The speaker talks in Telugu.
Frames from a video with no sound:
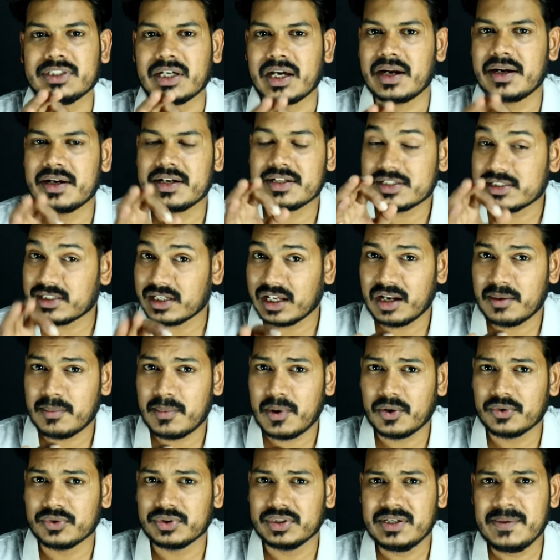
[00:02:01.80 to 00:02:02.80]
చాలా అంటే చాలా
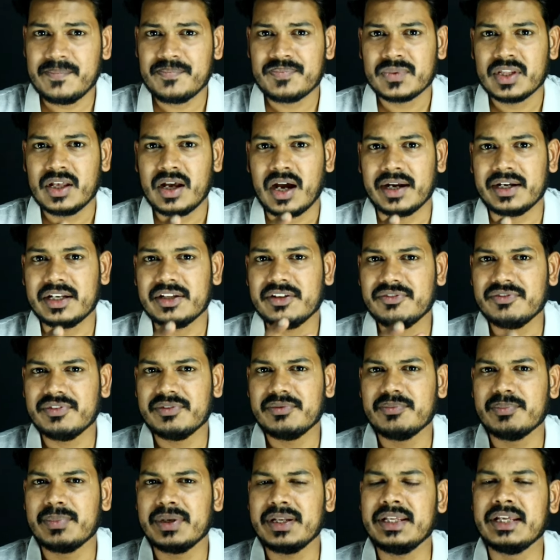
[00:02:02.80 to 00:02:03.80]
బాగుంది అంటే
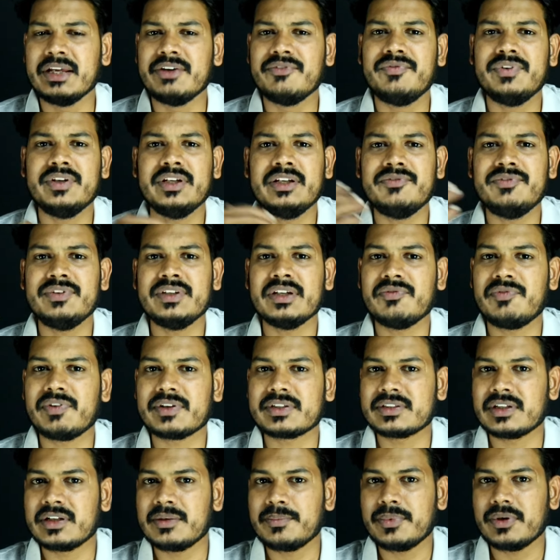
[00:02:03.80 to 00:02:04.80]
మరీ హెవీ
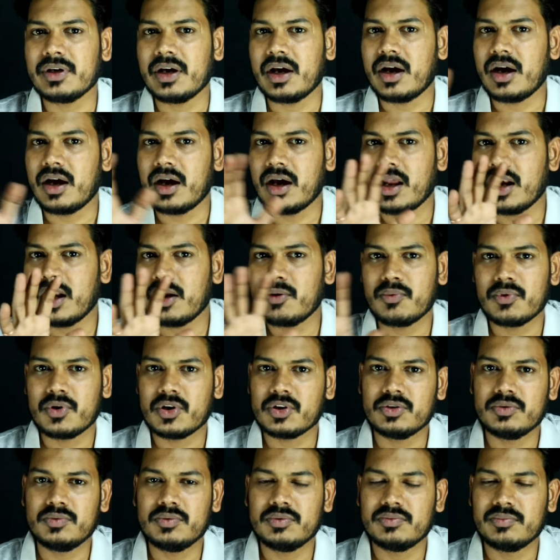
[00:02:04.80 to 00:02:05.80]
విఎఫ్ఎక్స్ అండ్ అలా
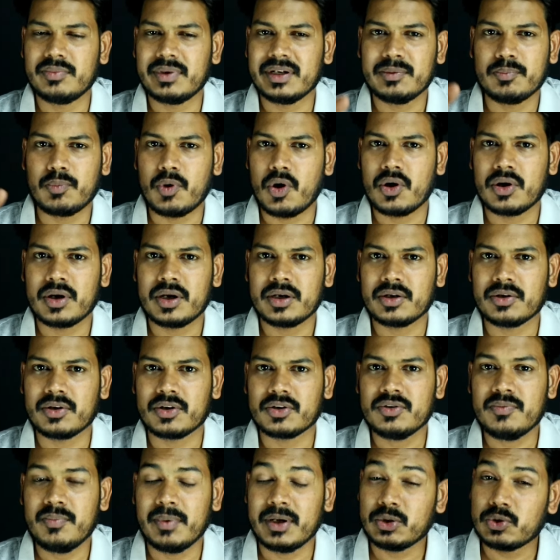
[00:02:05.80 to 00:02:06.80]
ఉండదు మరి బాగున్నట్టు
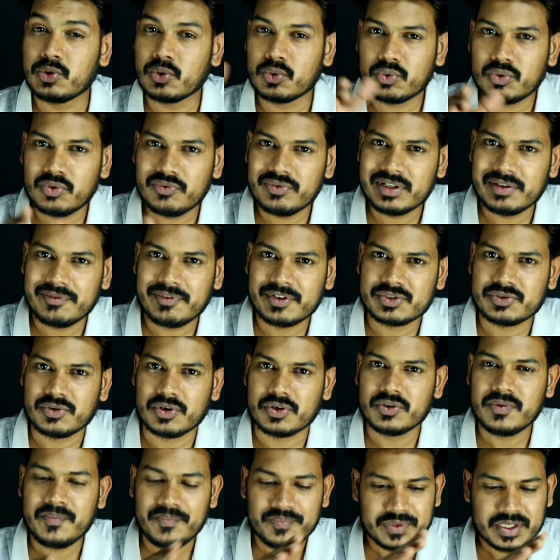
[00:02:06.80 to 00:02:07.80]
ఉండదు మరి తక్కువ విఎఫ్ఎక్స్
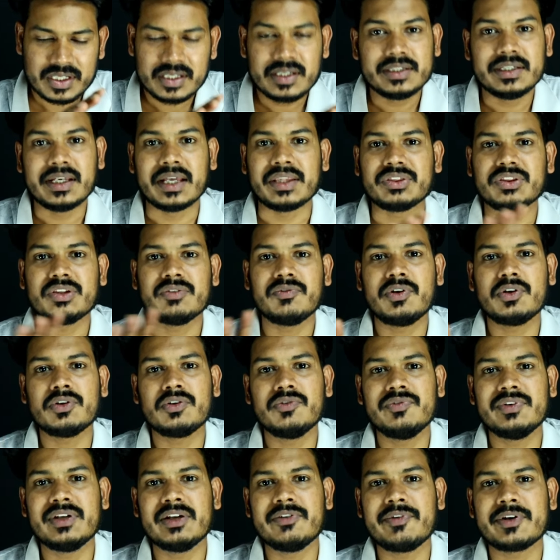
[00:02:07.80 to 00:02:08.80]
ఉండదు ఎంతవరకు
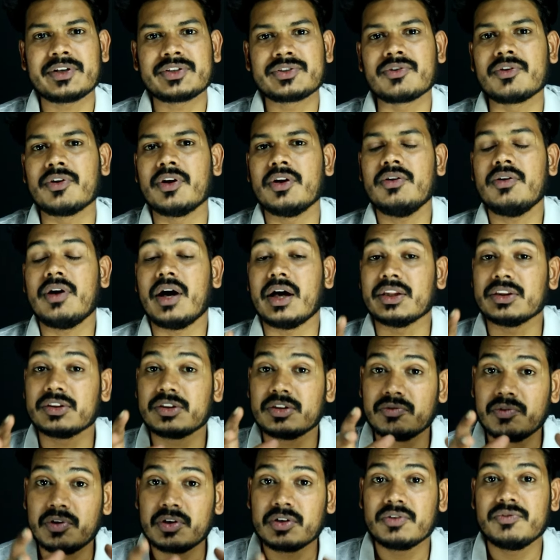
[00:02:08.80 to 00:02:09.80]
విఎఫ్ఎక్స్ ఉండాలో
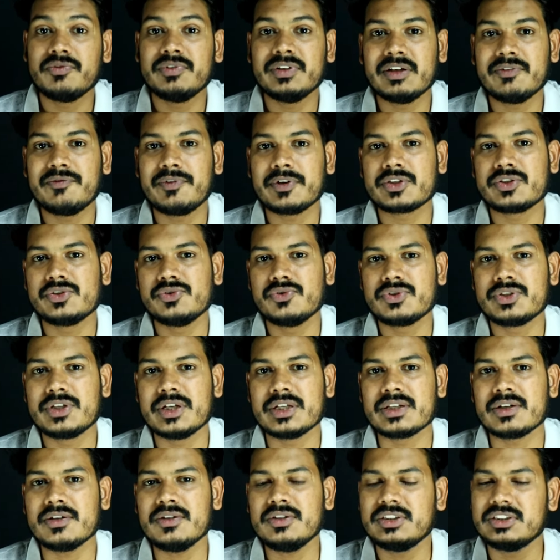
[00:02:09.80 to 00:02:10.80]
అంతవరకు విఎఫ్ఎక్స్ యూజ్
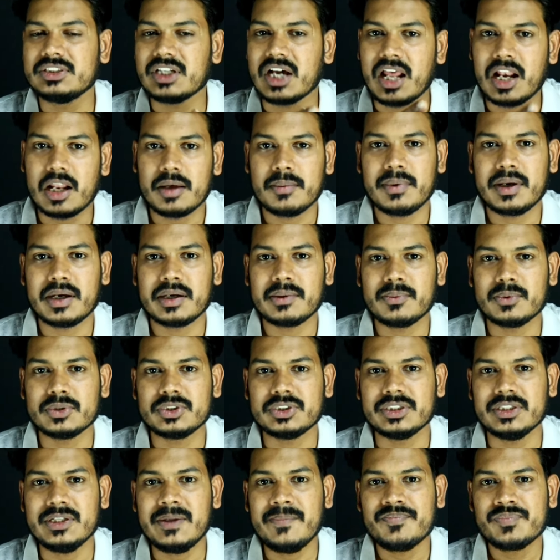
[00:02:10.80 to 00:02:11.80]
చేశారు చాలా బాగా
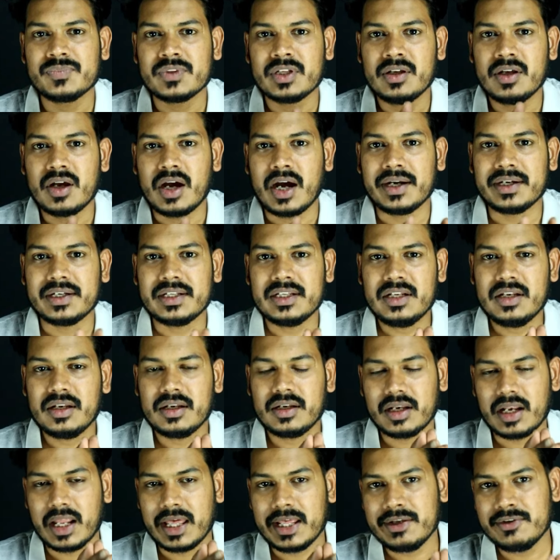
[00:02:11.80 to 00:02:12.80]
వచ్చింది అంటే
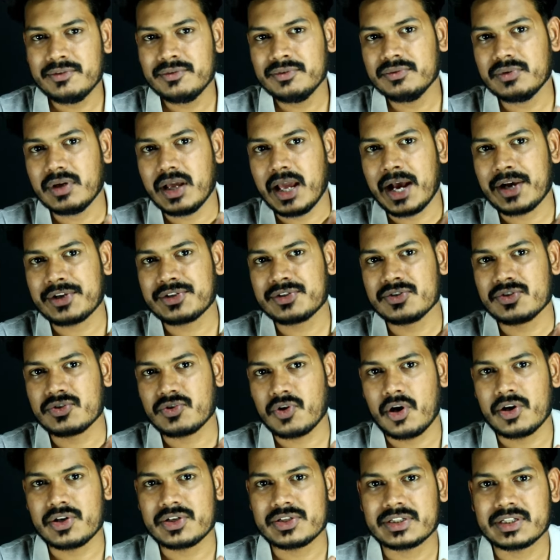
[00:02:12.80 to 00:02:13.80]
లైవ్ యాక్షన్
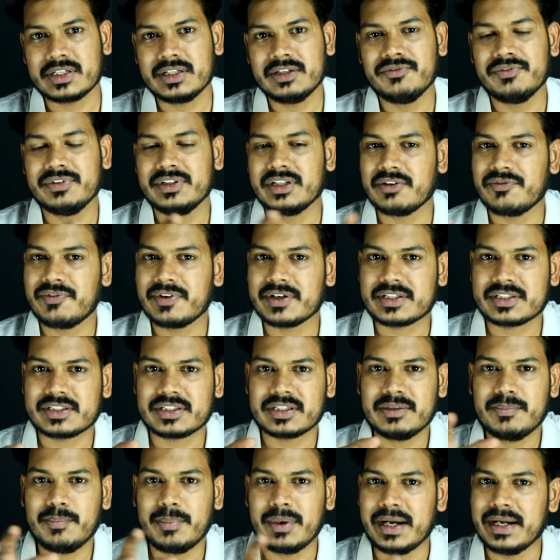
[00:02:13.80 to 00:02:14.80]
షార్ట్స్కి
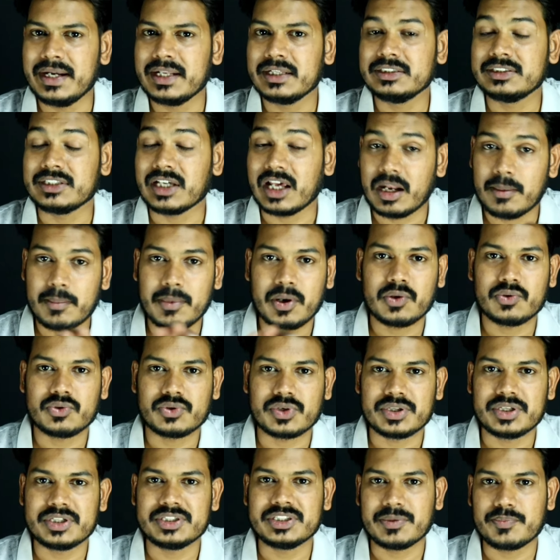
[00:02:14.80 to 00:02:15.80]
విఎఫ్ఎక్స్కి బ్లెండింగ్ చాలా బాగా
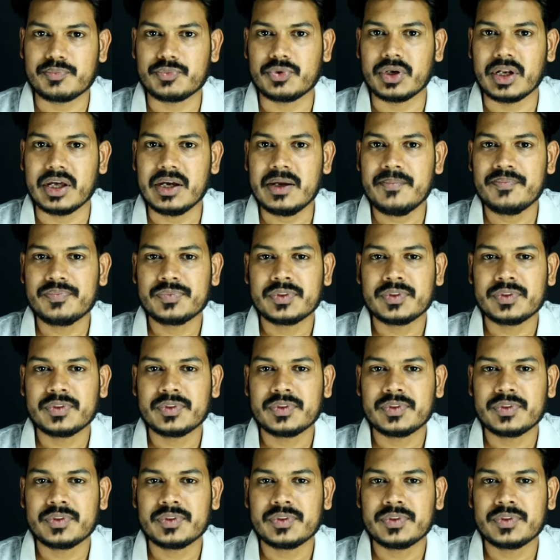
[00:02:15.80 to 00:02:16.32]
కుదిరిందని చెప్తున్నా